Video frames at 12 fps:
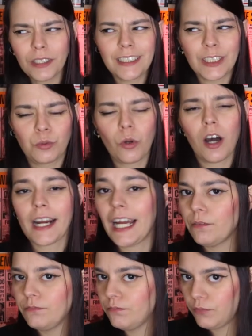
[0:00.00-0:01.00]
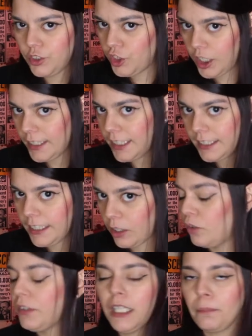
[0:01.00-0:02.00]
Questa suora, c'è da
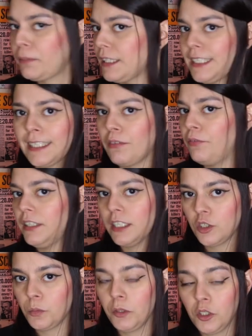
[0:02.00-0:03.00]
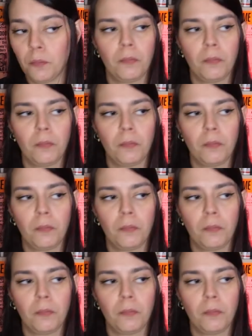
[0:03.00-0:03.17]
dirlo, viene apprezzata fin da subito,